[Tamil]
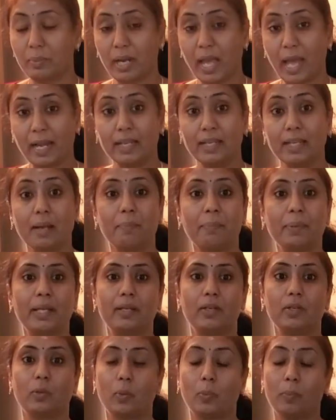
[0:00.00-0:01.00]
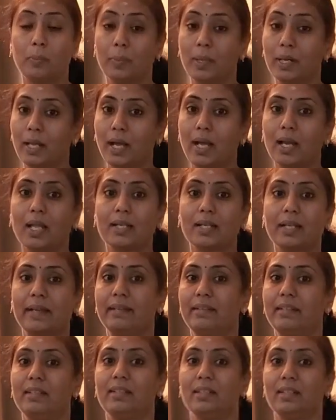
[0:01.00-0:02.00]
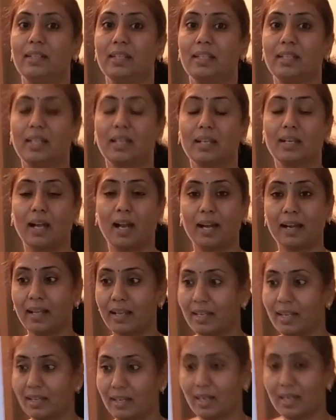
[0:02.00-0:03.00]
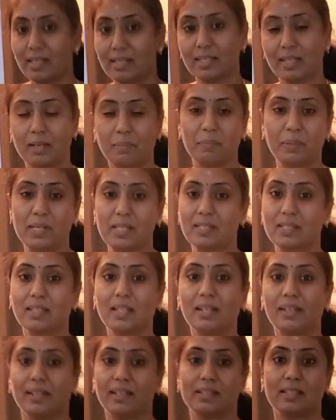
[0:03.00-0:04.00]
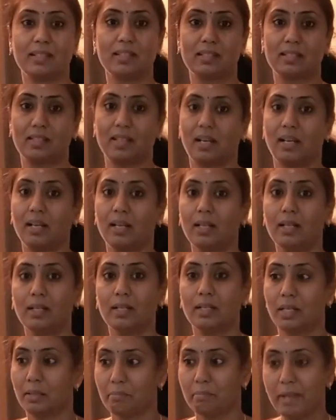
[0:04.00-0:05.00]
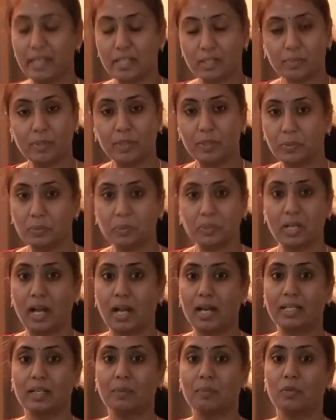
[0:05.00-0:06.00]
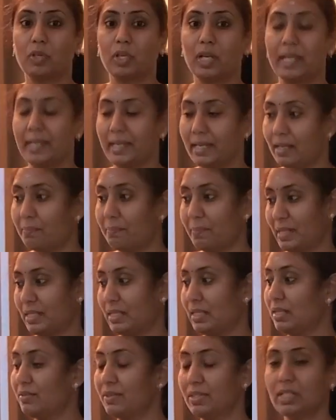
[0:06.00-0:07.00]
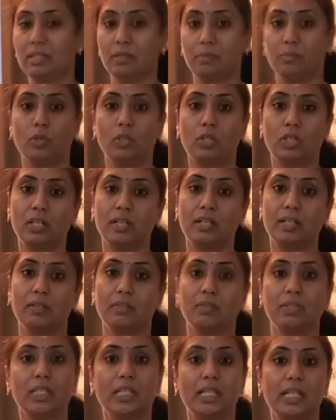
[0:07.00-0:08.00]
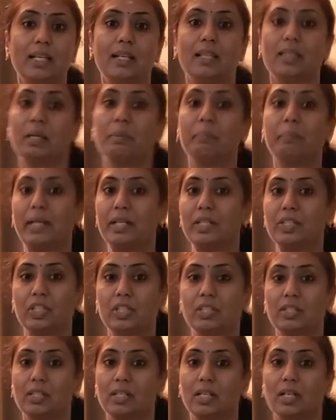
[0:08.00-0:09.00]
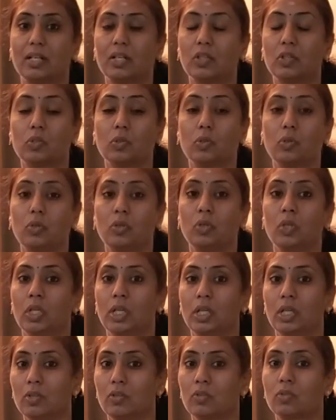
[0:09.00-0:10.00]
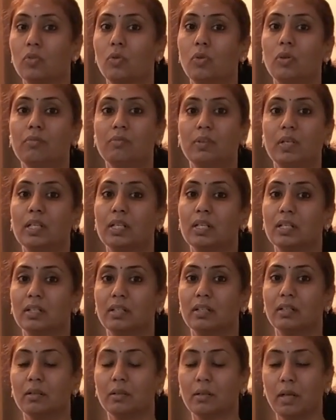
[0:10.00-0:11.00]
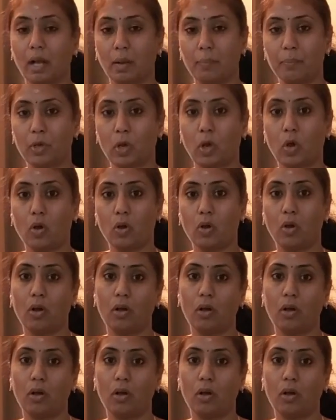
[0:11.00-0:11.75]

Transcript: நிறைய பேர் ரொம்ப நாளாக கேட்டுட்ருக்கீங்க ஆனால் என்னால் சில பர்சனல் ரீசன்ஸ்னால பேஸ்மெண்ட் டூர் காட்ட முடியல ஏன்னா பசங்க வந்து ரிமோட் லேர்னிங் வந்து கீழே தான் படிச்சுட்டு இருக்காங்க ஸோ ஸ்கூல் ஒர்க்கு அப்புறம்